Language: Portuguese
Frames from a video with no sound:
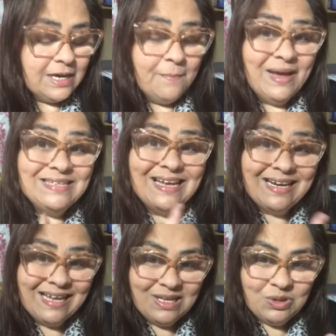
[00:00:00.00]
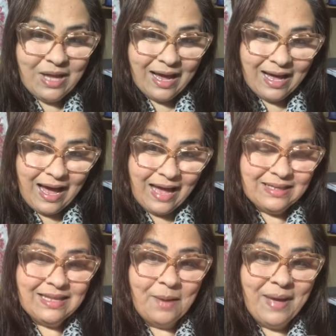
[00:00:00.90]
Mas além da
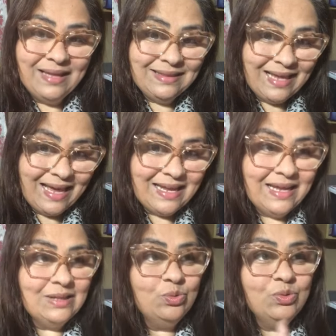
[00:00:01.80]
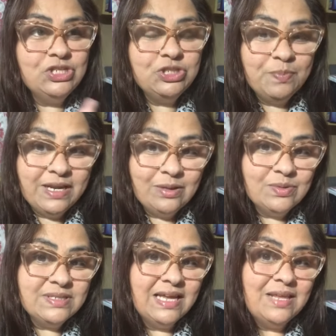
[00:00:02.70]
carne, da matéria, do espírito
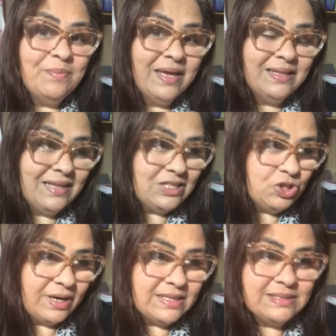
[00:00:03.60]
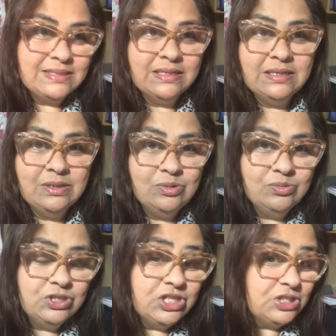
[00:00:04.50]
que se alimenta de
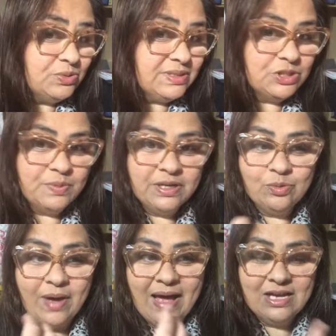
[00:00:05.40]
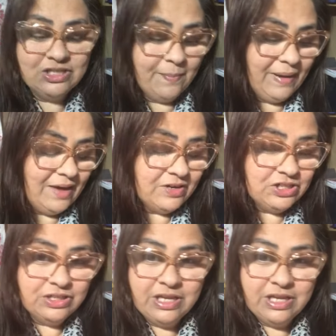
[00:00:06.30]
oração, de jejuns espirituais, da palavra de